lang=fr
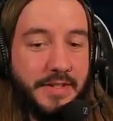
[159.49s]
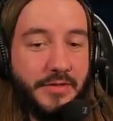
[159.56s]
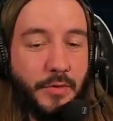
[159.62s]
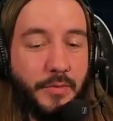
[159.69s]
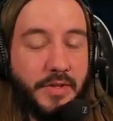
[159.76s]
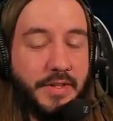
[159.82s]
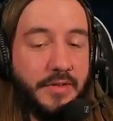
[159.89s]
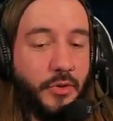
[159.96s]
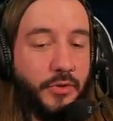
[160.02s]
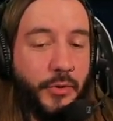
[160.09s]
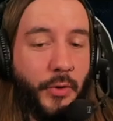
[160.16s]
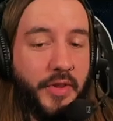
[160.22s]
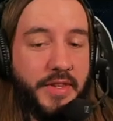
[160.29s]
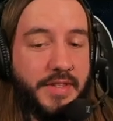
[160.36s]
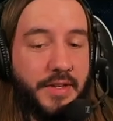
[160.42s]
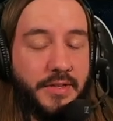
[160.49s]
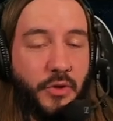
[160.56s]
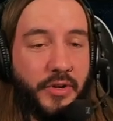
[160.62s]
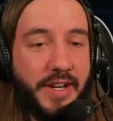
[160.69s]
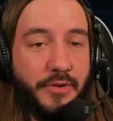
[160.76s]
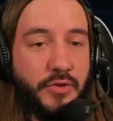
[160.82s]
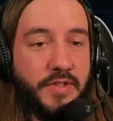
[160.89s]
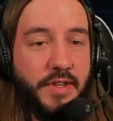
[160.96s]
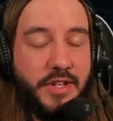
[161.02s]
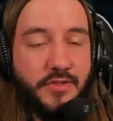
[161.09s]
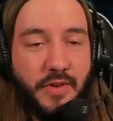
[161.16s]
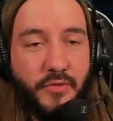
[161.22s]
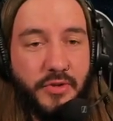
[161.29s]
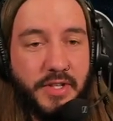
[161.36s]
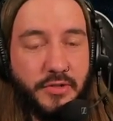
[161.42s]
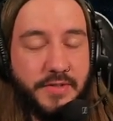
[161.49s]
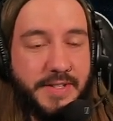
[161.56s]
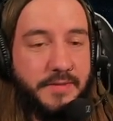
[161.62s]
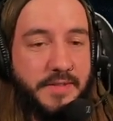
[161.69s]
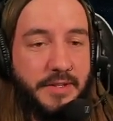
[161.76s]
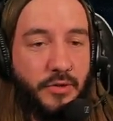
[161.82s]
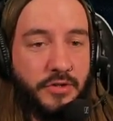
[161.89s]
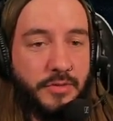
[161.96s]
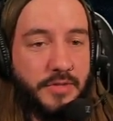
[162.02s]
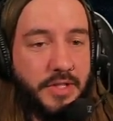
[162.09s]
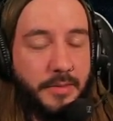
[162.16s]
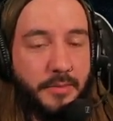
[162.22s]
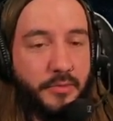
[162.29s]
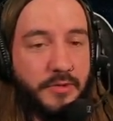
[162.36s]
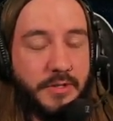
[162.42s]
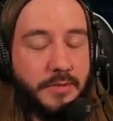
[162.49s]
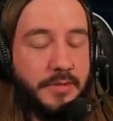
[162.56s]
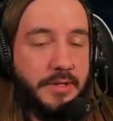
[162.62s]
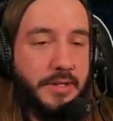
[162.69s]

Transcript: Je me Dans, quelques années, je vais revenir sur cette vidéo, je vais me dire, mais putain.